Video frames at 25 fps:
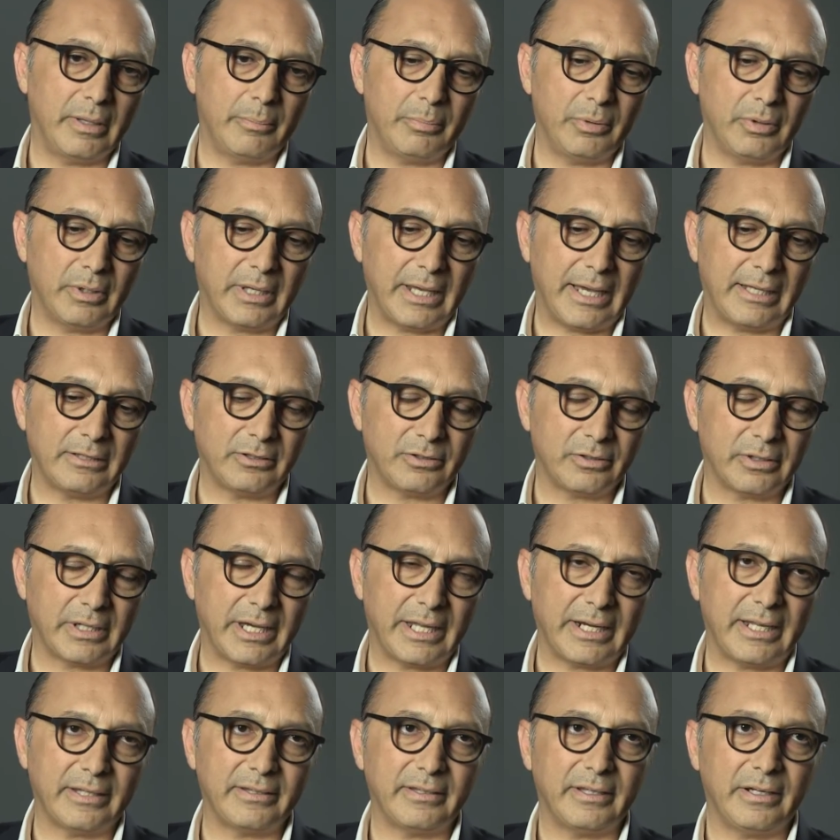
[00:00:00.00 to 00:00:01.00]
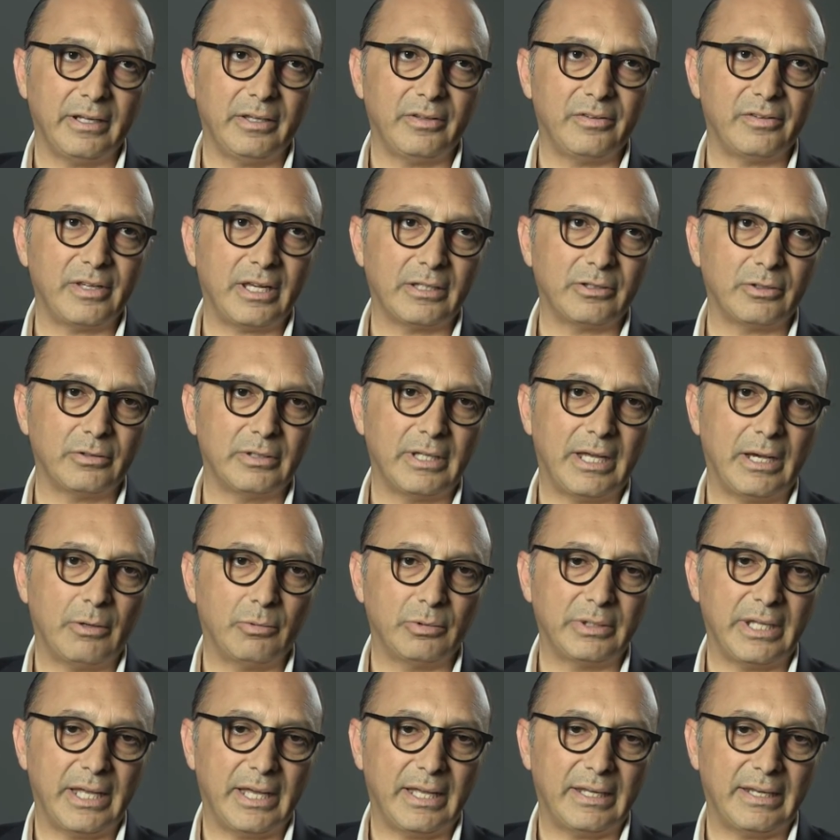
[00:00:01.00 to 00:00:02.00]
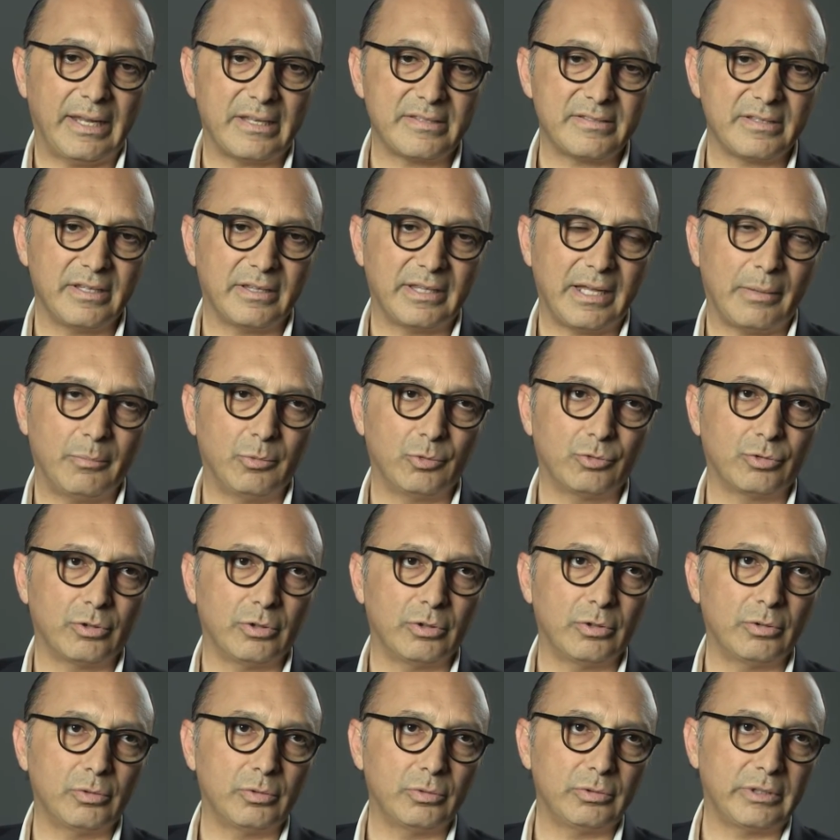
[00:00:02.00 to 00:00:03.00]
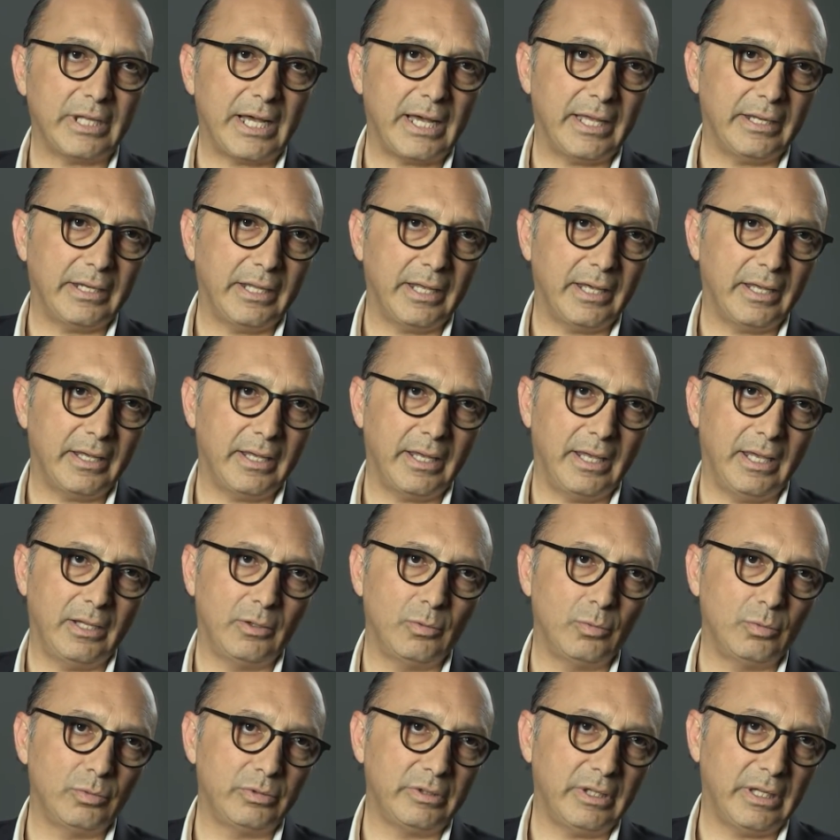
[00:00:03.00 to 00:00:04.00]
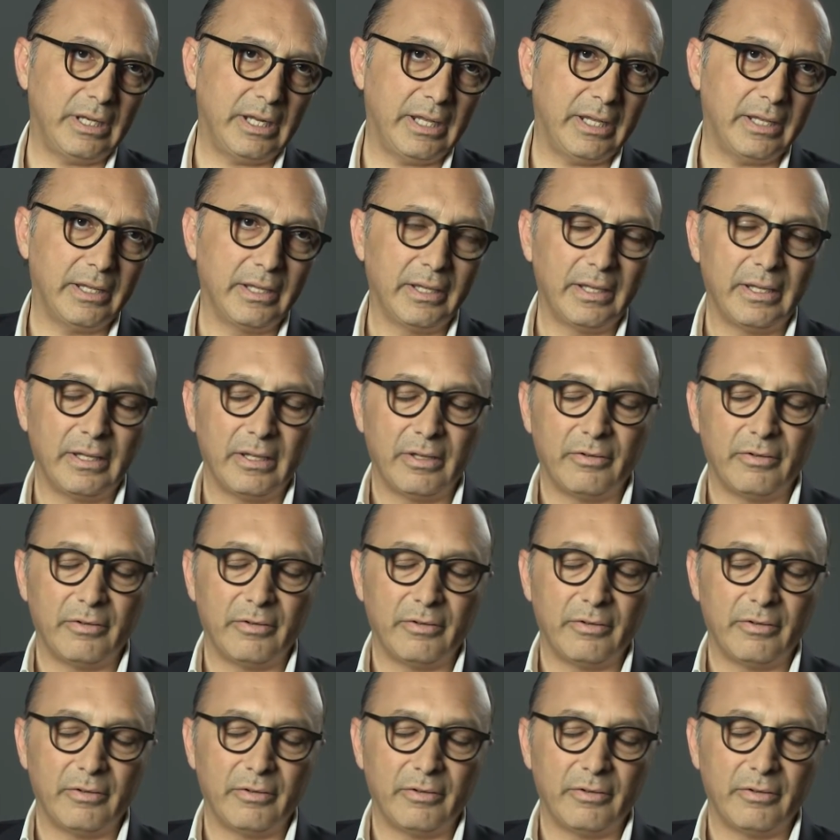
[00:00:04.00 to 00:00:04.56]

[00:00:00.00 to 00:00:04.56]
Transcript: e più che altro caratterizzato da una lassità muscolocutanea, è inutile